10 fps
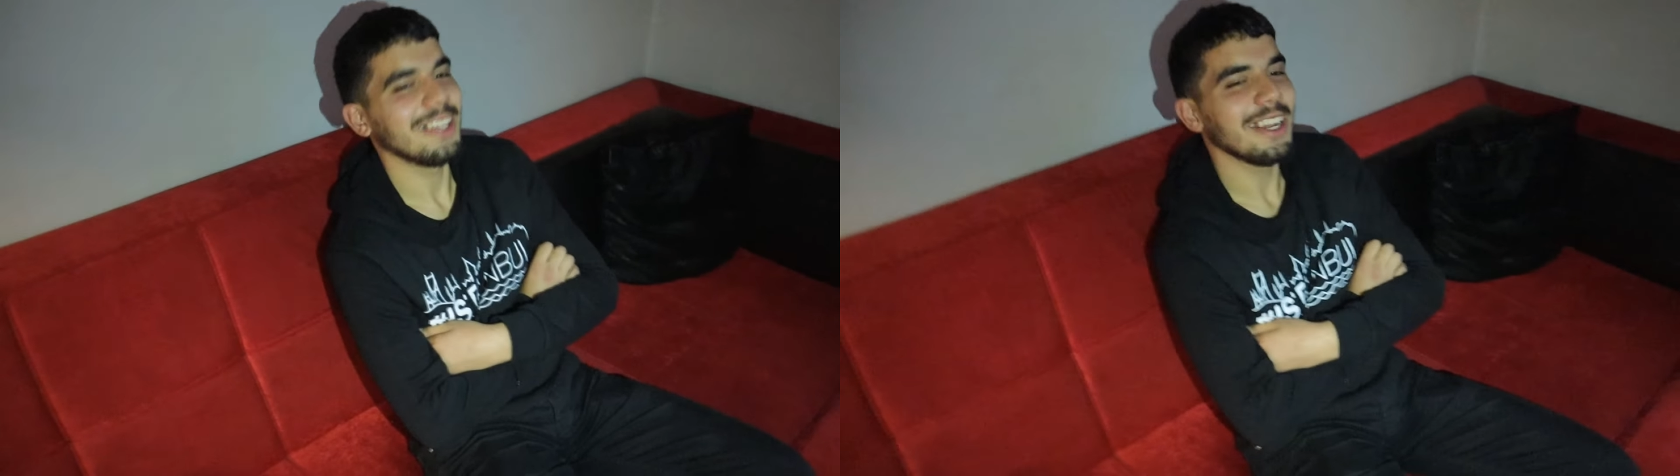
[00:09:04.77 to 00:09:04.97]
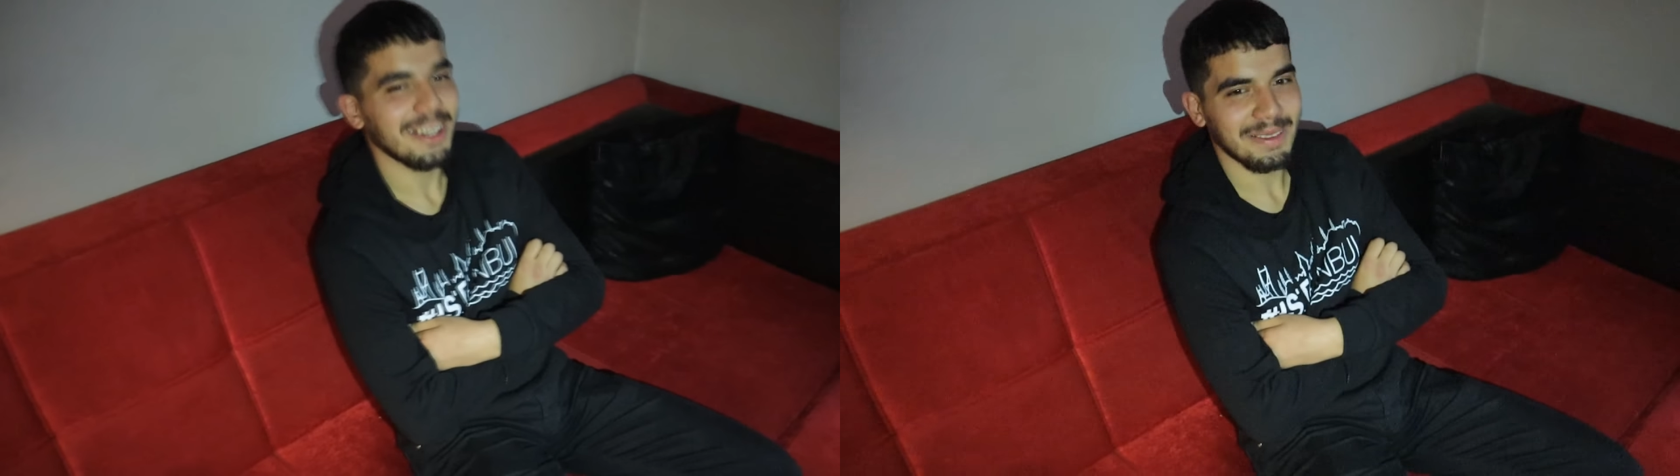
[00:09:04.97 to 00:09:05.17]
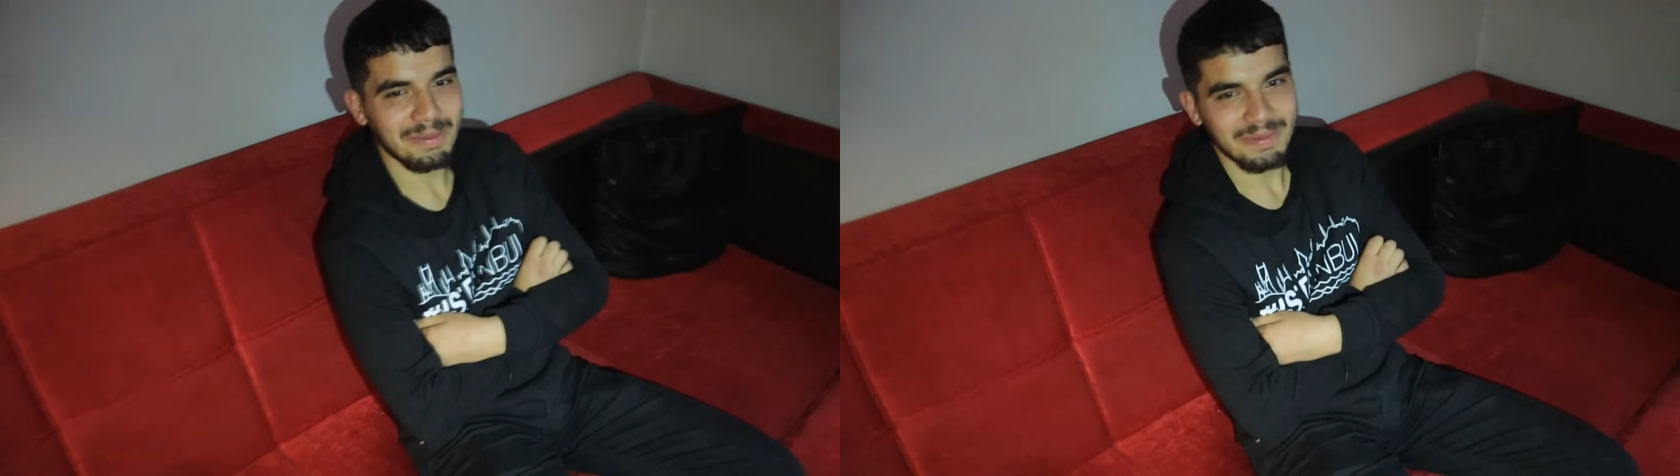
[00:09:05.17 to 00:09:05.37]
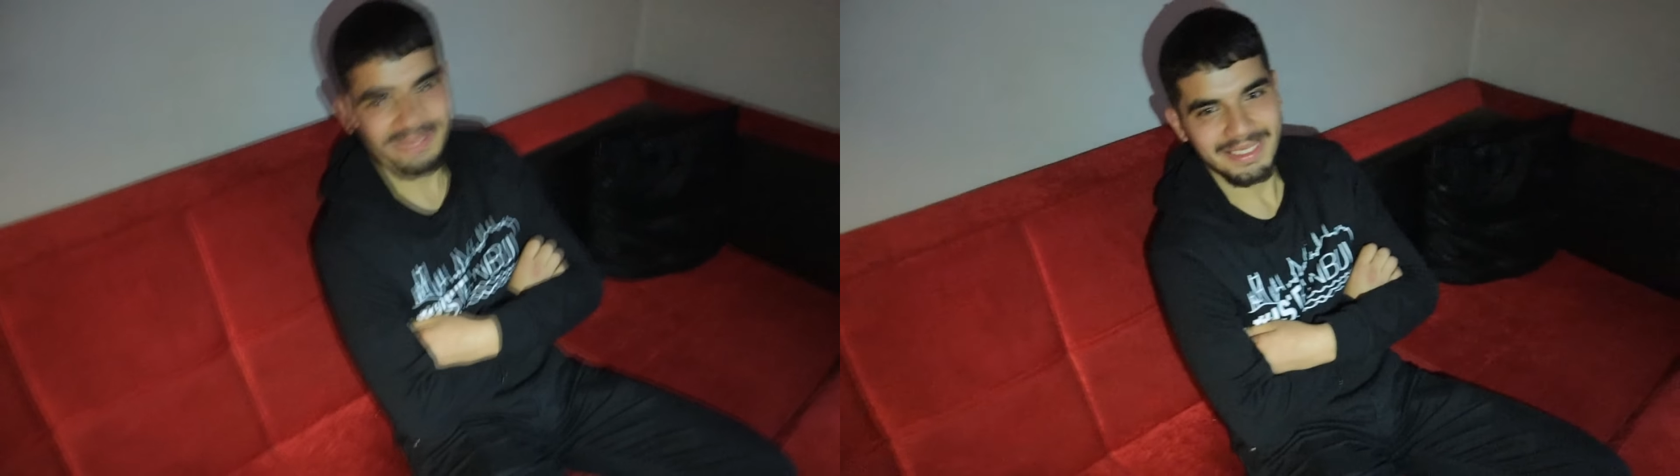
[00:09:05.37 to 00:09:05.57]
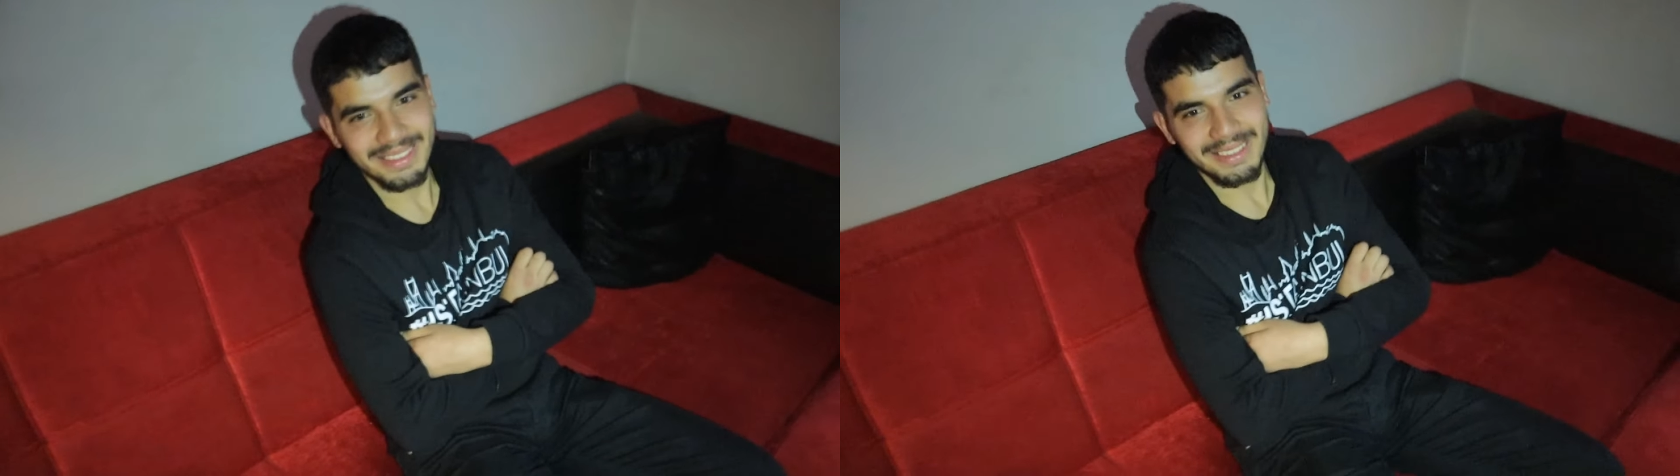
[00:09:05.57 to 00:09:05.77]
Girelim.
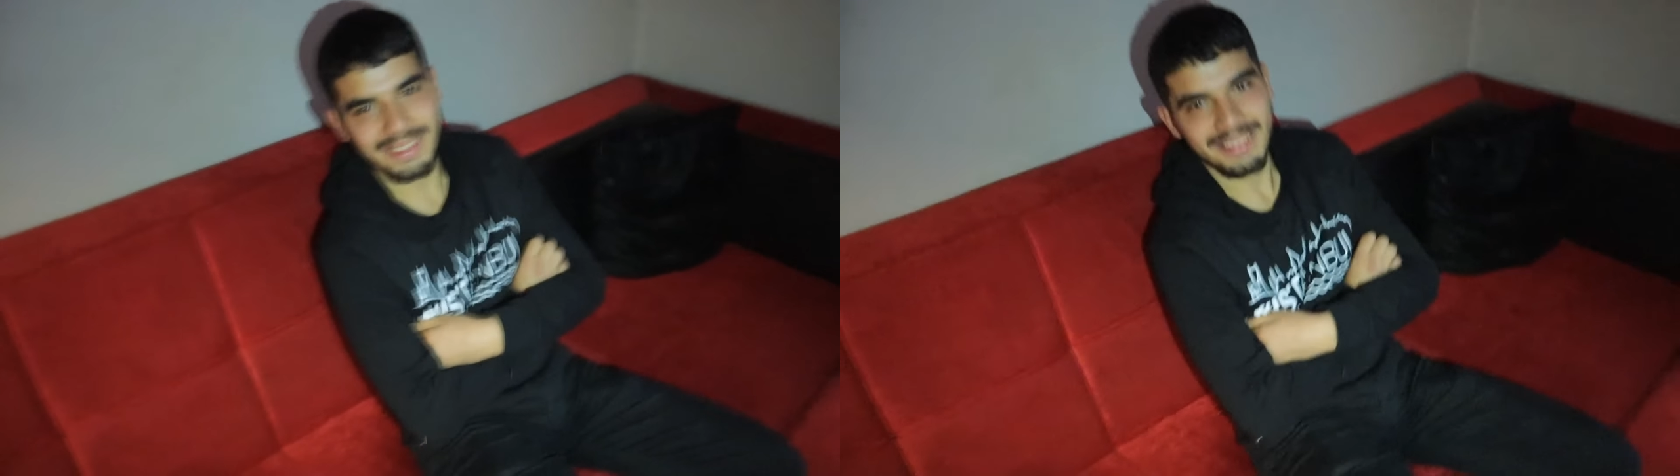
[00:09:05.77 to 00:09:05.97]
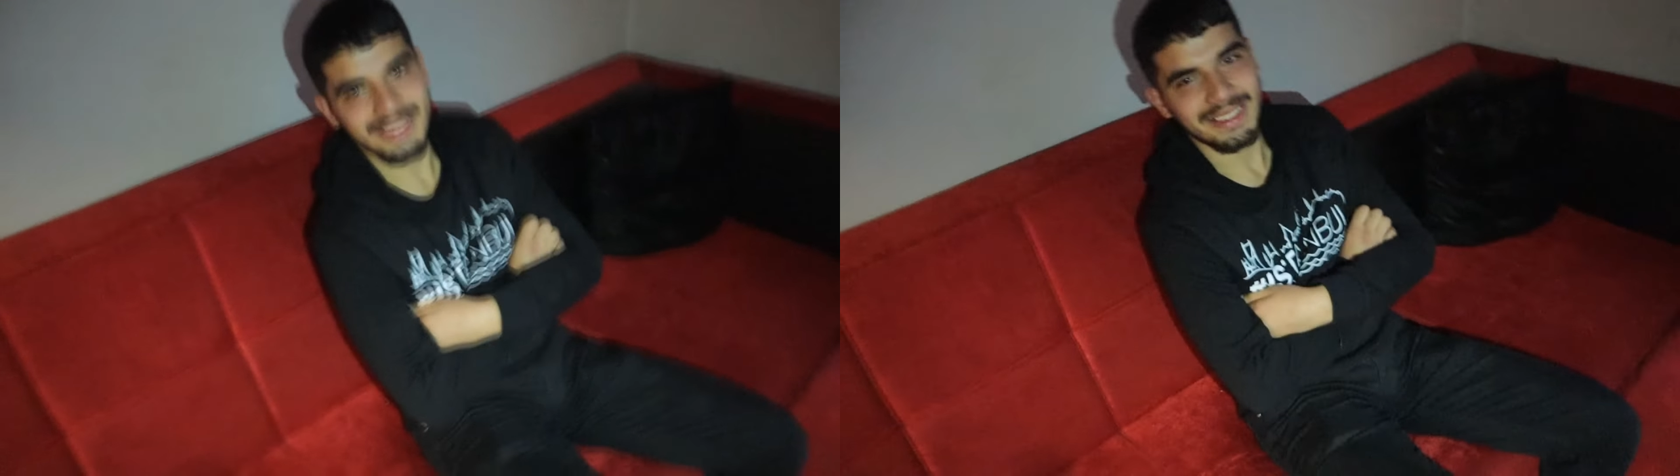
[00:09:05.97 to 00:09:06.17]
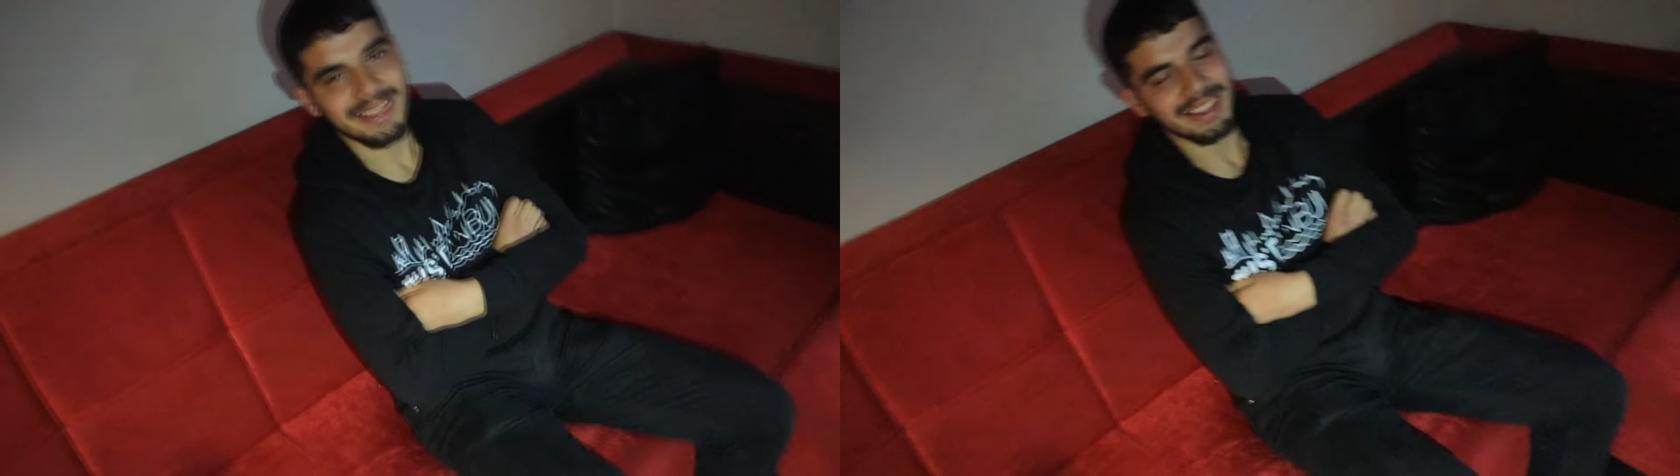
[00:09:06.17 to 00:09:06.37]
Ah girersin.